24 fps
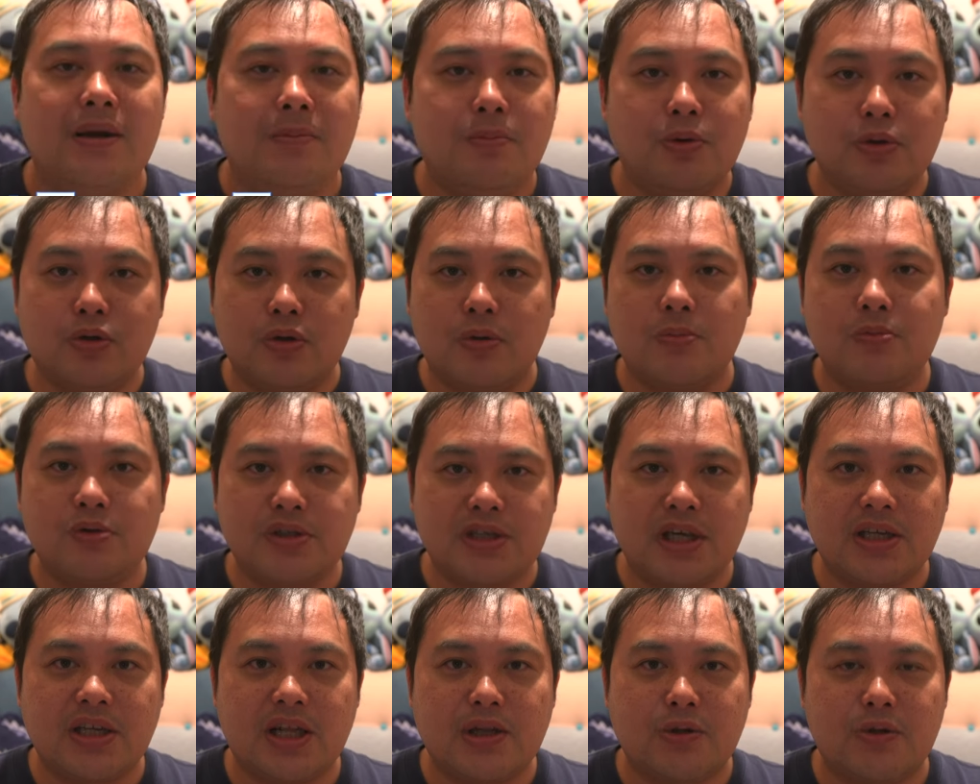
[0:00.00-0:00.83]
冒頭申
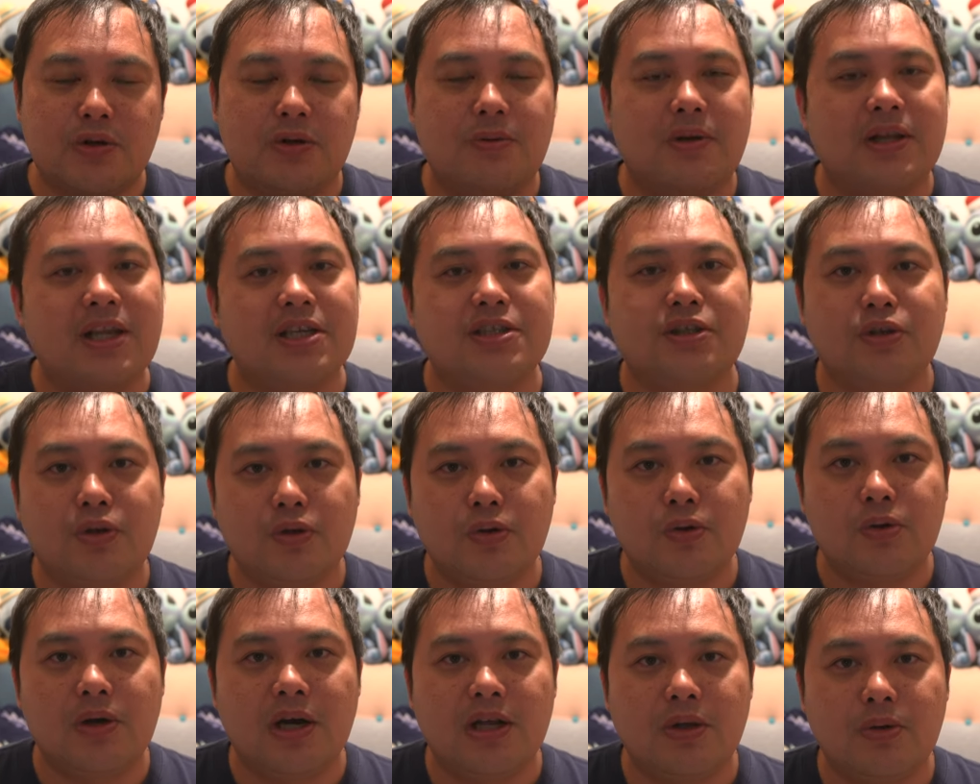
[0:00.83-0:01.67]
し上げた通り、私の
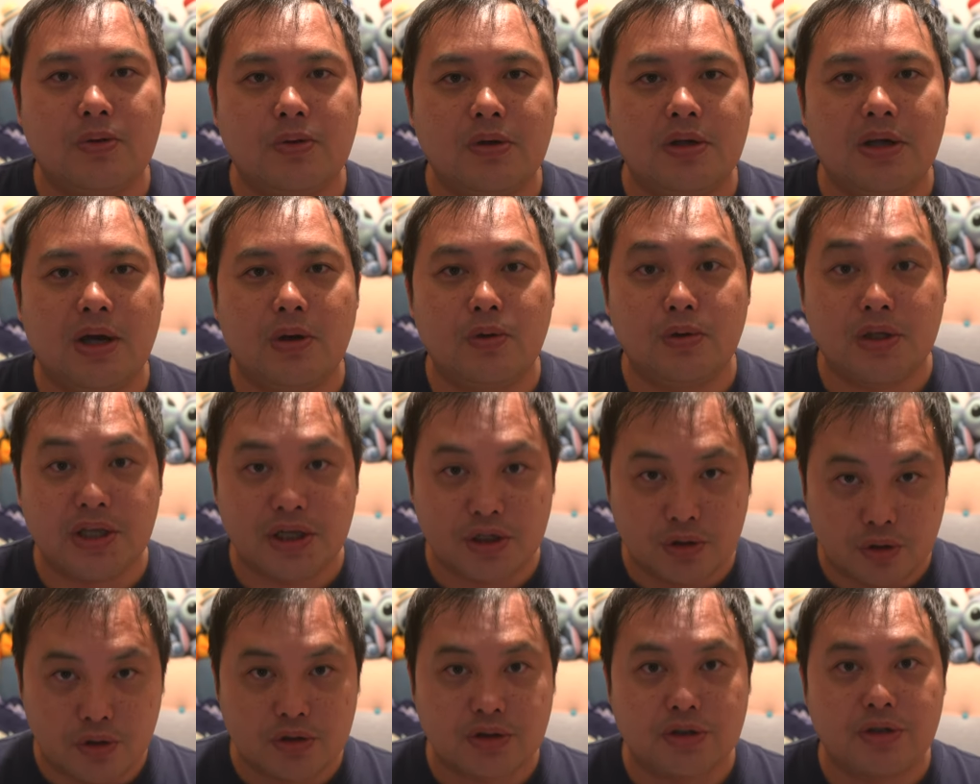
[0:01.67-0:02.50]
動画の方では、
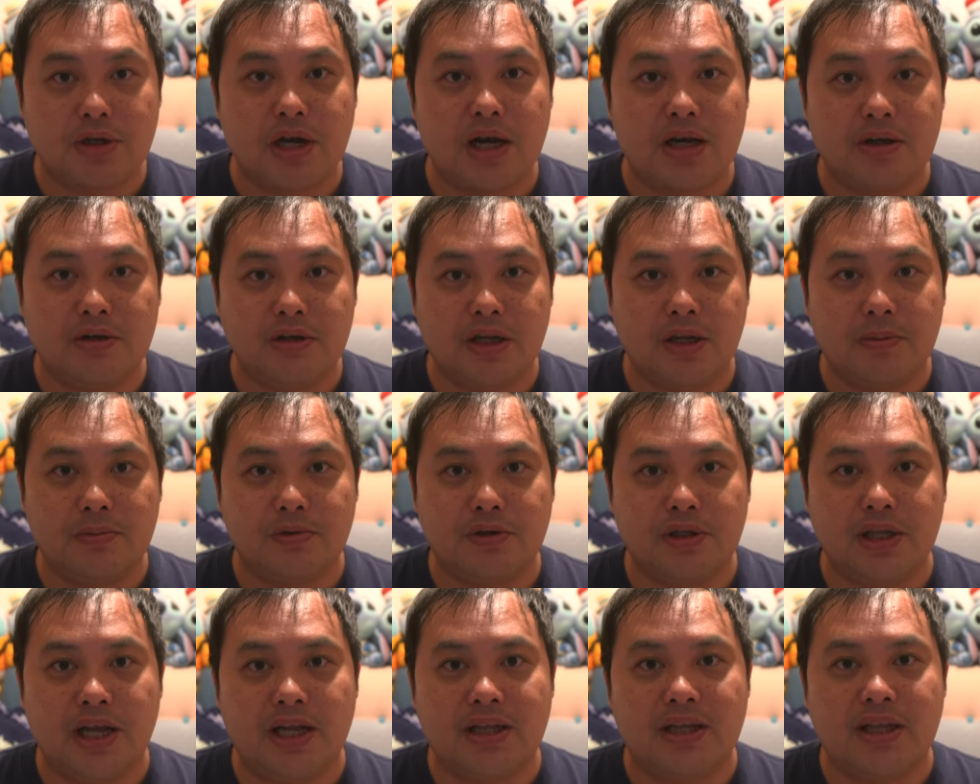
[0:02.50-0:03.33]
ホテルの宿泊
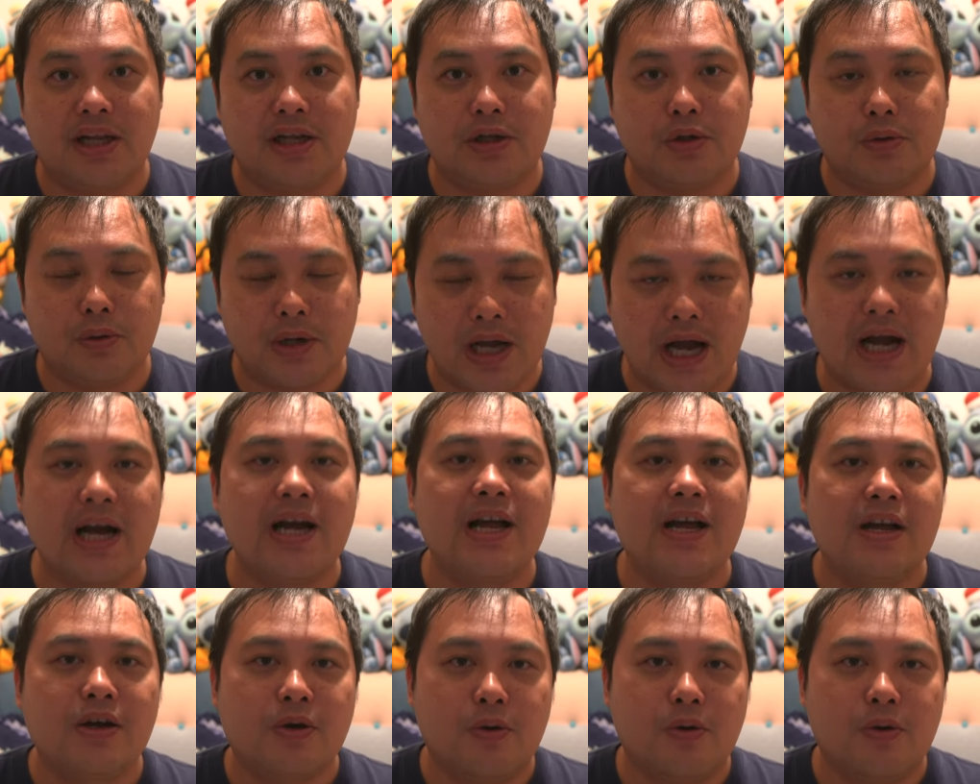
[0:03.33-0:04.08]
レビューであったりとか、